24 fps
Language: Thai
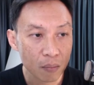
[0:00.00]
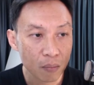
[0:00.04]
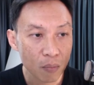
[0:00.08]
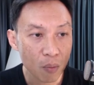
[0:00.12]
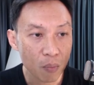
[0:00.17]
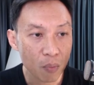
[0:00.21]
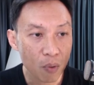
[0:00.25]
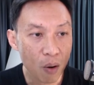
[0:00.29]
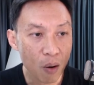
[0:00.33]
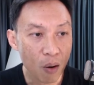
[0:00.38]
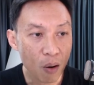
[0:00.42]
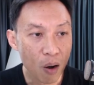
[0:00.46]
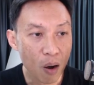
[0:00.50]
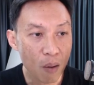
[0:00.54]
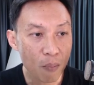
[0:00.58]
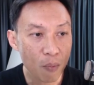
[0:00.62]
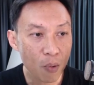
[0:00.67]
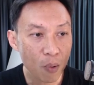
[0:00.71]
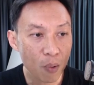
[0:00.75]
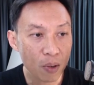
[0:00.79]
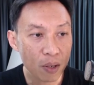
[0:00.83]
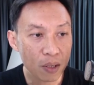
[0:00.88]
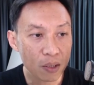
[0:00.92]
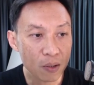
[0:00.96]
ผมกรอกข้อ
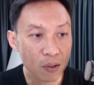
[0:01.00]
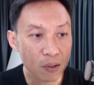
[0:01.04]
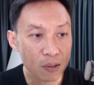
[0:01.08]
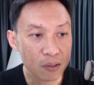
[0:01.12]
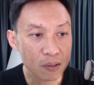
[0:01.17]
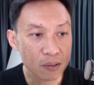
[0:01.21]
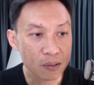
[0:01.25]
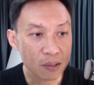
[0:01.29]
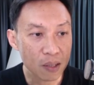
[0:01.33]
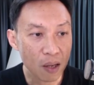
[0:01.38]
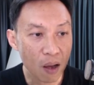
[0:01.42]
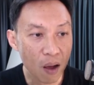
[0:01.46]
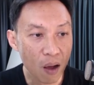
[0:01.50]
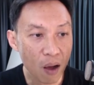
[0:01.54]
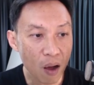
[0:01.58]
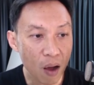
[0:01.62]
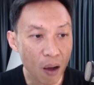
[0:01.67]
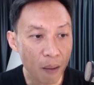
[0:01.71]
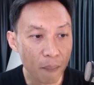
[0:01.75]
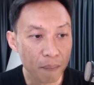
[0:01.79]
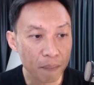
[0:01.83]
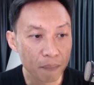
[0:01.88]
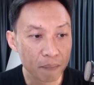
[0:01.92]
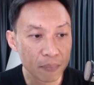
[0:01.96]
มูลนะทดสอ
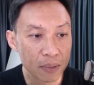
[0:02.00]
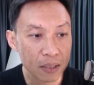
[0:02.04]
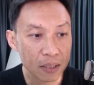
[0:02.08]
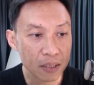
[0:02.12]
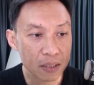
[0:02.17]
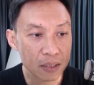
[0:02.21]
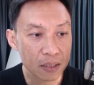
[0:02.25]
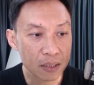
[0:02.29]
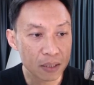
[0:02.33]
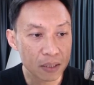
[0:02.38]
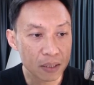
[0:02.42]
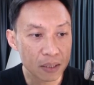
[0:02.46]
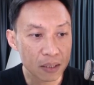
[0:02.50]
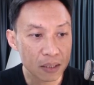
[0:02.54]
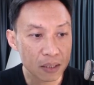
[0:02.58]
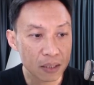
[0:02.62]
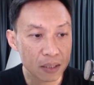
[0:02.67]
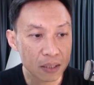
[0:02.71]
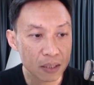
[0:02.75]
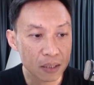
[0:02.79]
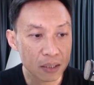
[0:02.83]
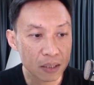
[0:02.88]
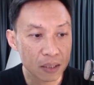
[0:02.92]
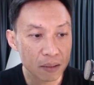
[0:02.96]
บมือถือ
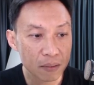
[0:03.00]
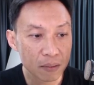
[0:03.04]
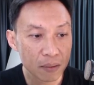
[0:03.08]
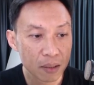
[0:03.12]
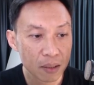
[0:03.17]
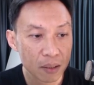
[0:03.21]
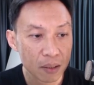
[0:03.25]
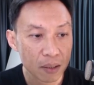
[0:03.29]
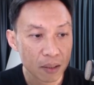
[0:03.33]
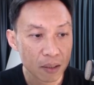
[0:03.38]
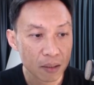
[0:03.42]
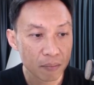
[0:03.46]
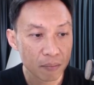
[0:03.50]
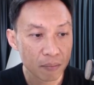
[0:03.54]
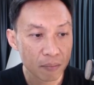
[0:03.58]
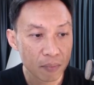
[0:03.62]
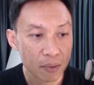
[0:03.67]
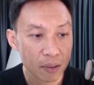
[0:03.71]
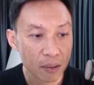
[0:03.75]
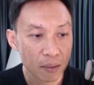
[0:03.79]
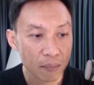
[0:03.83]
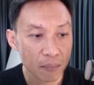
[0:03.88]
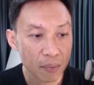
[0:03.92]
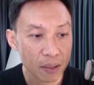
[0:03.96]

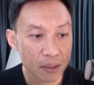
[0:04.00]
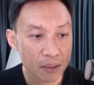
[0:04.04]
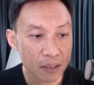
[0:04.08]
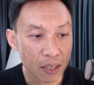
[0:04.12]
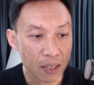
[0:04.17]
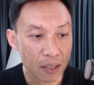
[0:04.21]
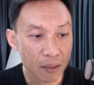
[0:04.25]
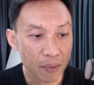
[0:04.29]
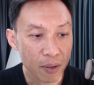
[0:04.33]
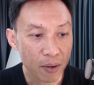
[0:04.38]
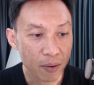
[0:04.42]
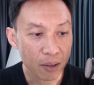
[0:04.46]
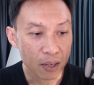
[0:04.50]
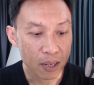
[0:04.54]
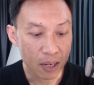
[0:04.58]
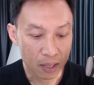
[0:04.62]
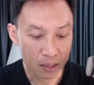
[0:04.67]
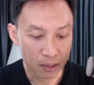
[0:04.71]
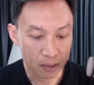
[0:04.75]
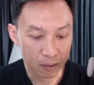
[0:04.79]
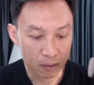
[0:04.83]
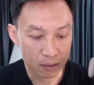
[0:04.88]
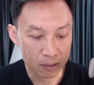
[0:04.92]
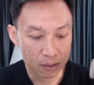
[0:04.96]
ไม่ต้องใส่อีเมลก็ได้
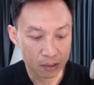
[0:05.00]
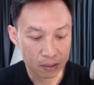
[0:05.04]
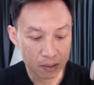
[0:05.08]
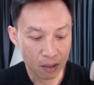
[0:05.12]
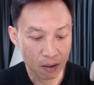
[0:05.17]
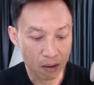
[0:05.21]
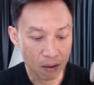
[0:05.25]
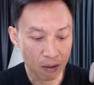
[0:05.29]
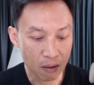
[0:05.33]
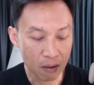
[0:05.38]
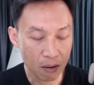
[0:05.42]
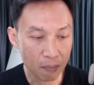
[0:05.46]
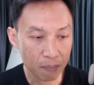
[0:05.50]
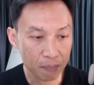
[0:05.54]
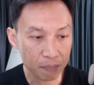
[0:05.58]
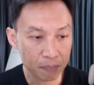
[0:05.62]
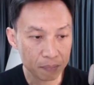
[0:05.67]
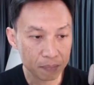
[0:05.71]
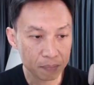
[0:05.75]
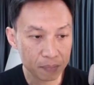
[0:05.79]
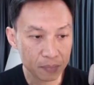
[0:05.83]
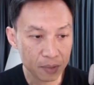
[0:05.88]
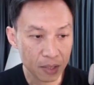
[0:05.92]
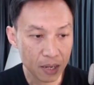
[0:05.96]
ทดสอบ
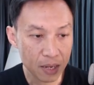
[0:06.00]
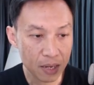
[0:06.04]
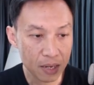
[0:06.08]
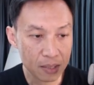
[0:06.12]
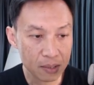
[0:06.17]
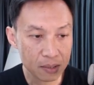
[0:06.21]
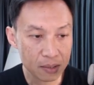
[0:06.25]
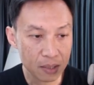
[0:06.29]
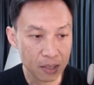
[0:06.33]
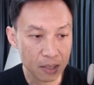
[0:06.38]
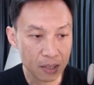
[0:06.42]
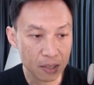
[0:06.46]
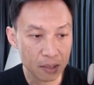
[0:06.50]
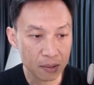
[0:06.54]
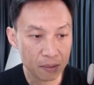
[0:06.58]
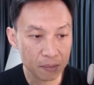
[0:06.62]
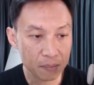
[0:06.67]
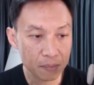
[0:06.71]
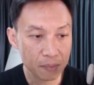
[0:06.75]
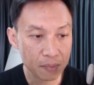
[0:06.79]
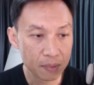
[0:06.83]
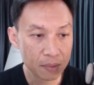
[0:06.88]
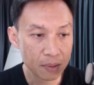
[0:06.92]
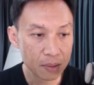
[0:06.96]
เทสนะ
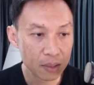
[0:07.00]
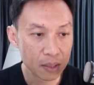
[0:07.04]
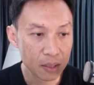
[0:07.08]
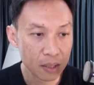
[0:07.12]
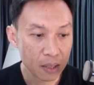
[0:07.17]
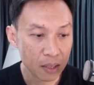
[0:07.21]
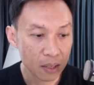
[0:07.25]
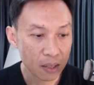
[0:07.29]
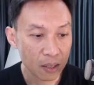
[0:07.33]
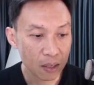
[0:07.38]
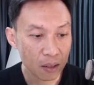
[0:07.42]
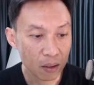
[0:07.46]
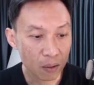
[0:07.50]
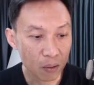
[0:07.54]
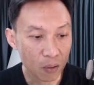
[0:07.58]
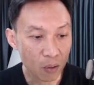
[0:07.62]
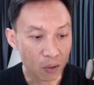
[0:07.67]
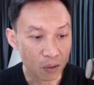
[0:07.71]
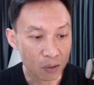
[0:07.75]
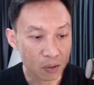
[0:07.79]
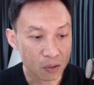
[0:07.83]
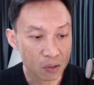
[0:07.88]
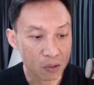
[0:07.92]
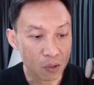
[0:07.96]
แล้วก
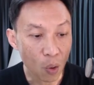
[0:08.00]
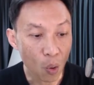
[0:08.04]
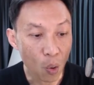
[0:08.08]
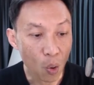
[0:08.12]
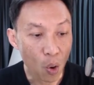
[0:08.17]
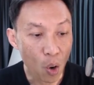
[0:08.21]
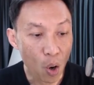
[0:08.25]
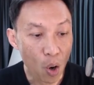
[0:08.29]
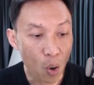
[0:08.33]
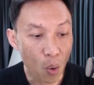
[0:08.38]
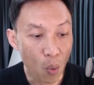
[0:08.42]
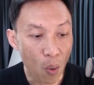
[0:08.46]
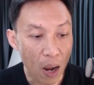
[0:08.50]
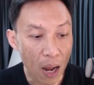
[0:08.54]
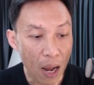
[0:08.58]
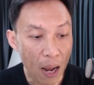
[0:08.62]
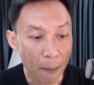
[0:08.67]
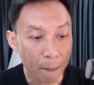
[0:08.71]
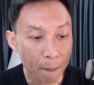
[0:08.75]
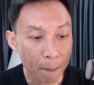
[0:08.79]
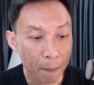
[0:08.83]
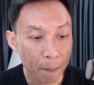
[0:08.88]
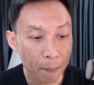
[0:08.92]
ดส่งข้อความ